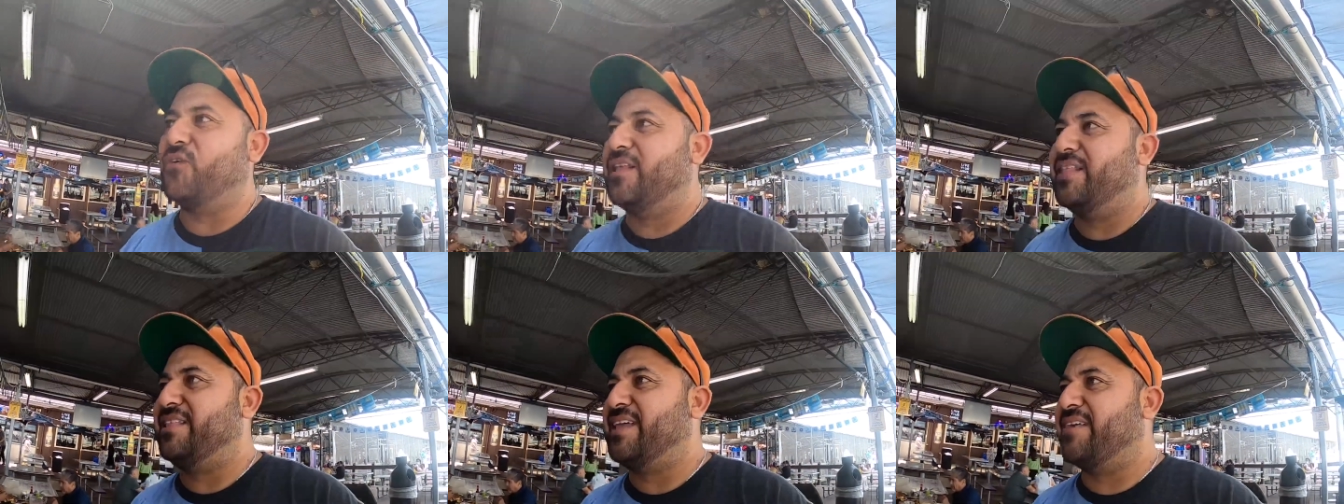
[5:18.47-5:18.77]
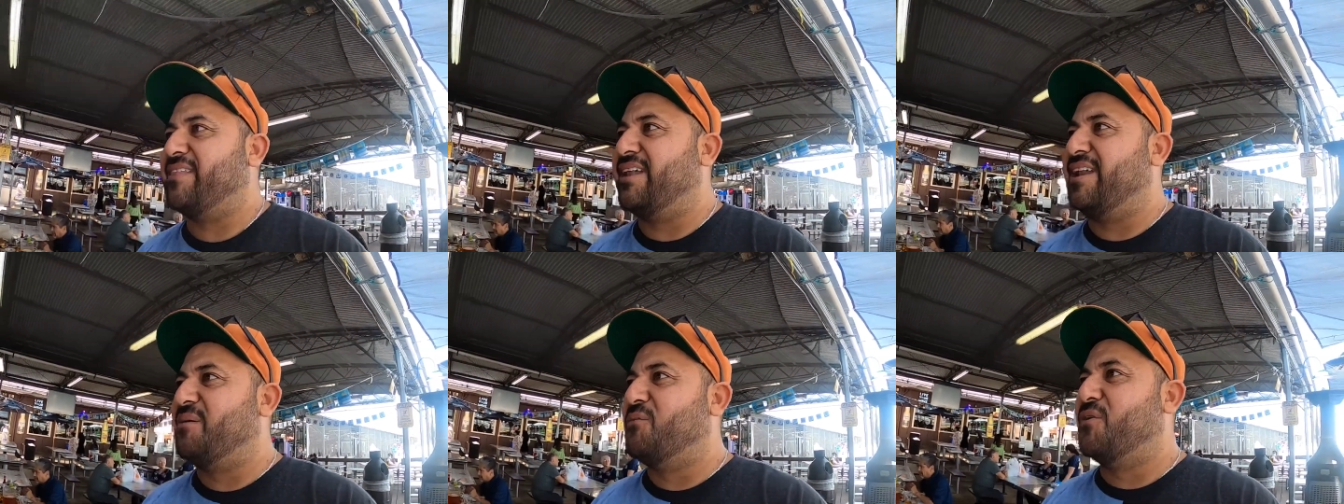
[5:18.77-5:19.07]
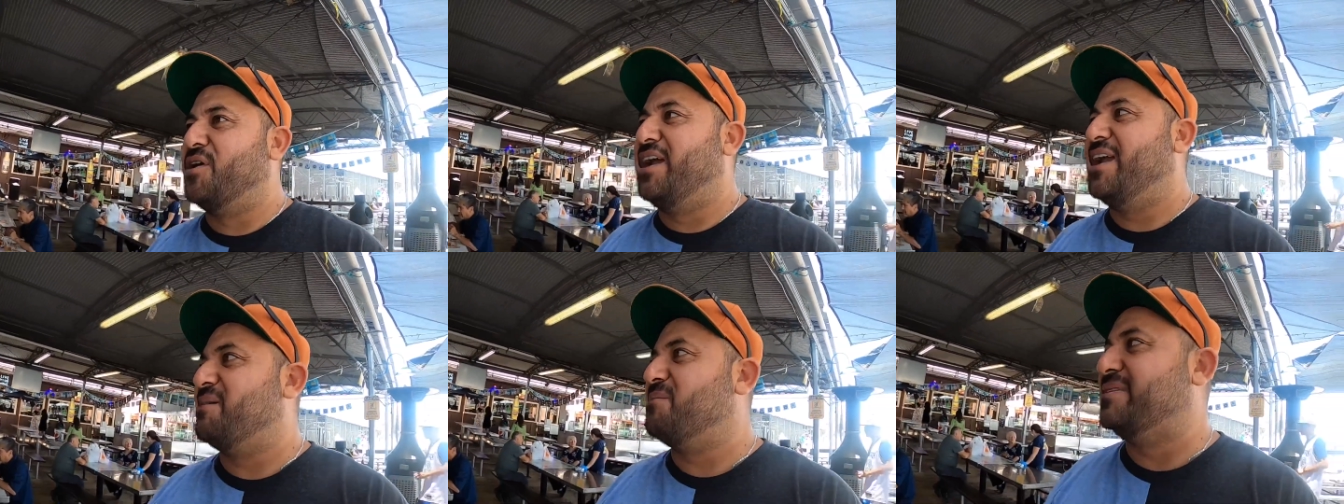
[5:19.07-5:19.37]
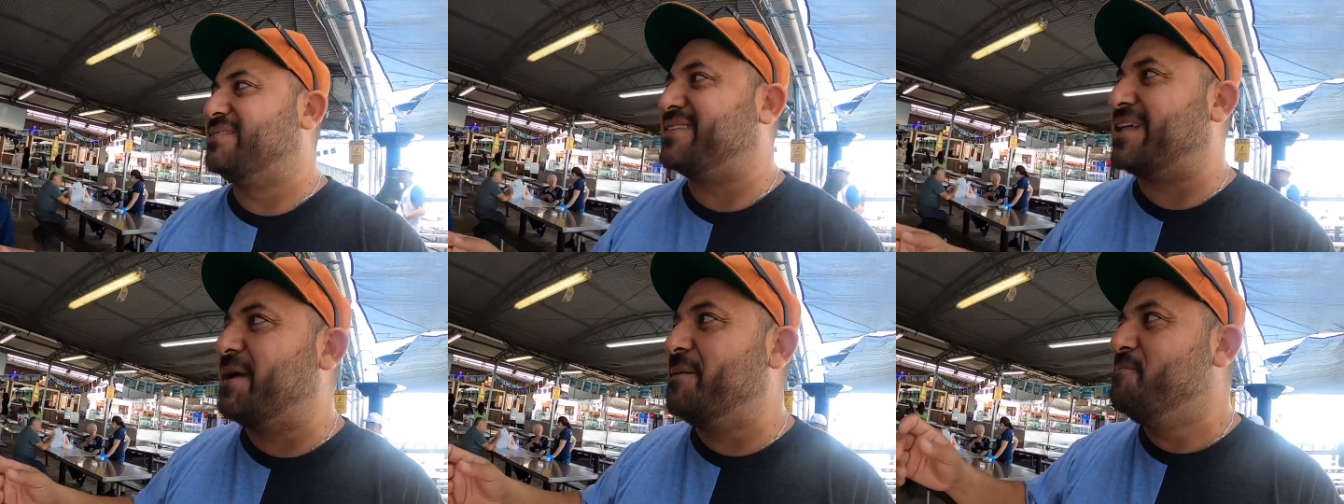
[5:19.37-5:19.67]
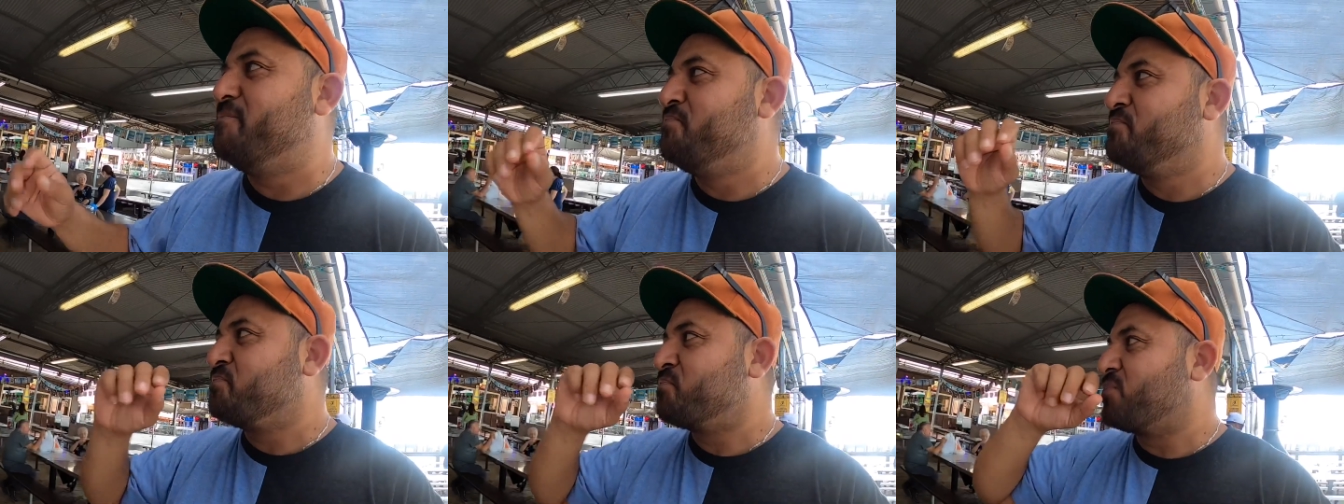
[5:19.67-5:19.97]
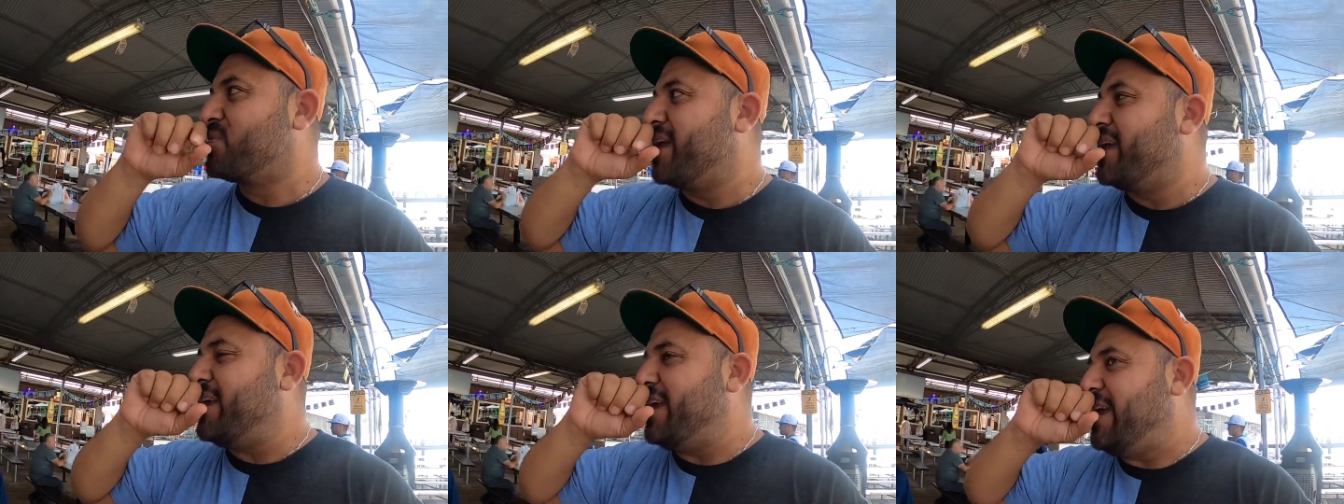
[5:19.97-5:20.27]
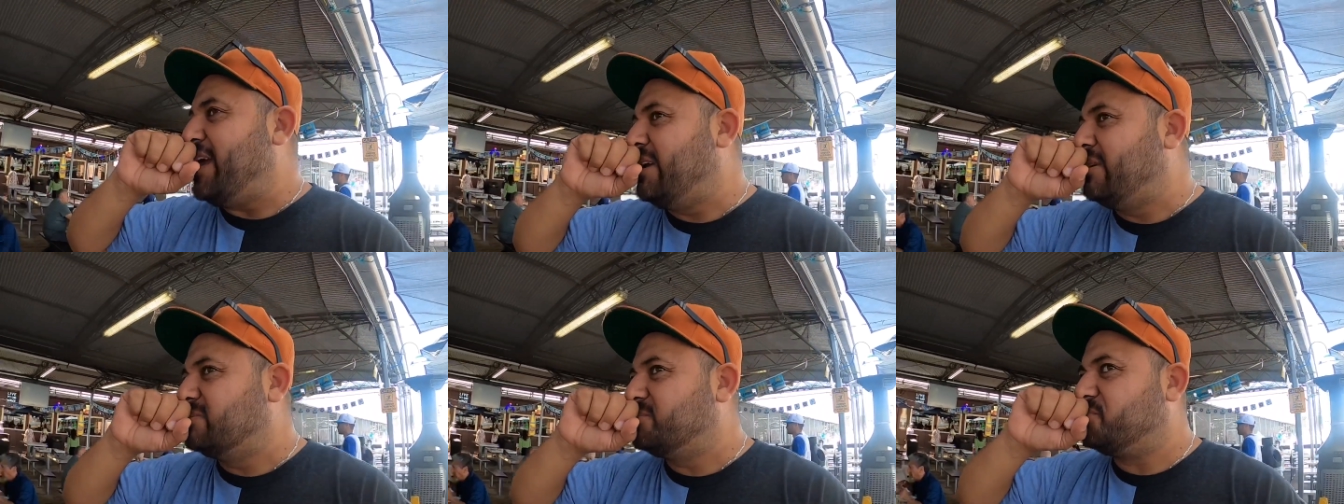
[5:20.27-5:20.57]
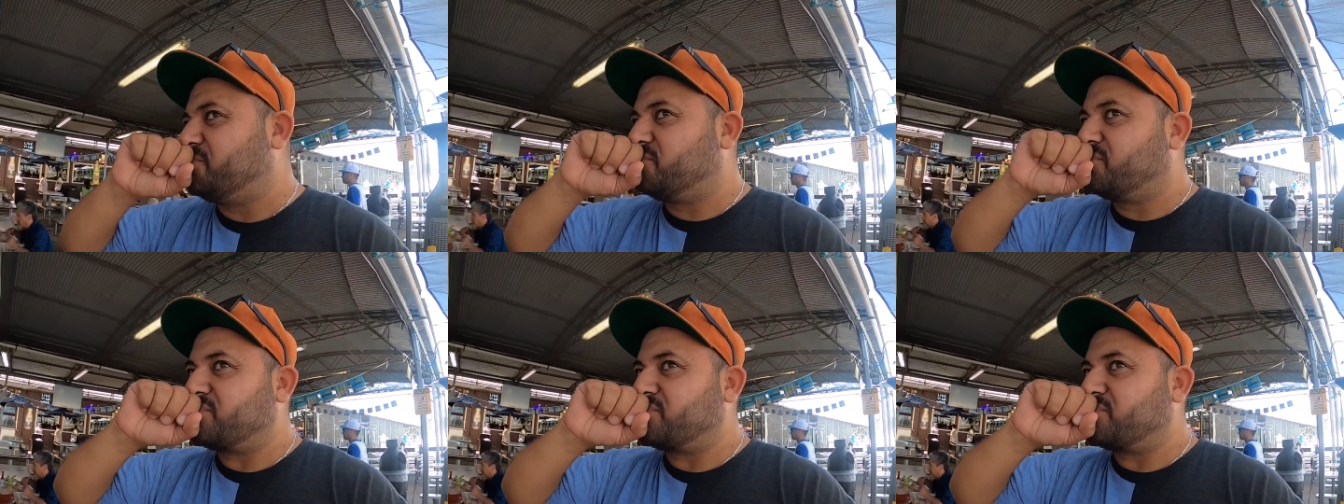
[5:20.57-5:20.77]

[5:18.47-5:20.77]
Fue el Día del Amor y la Amistad y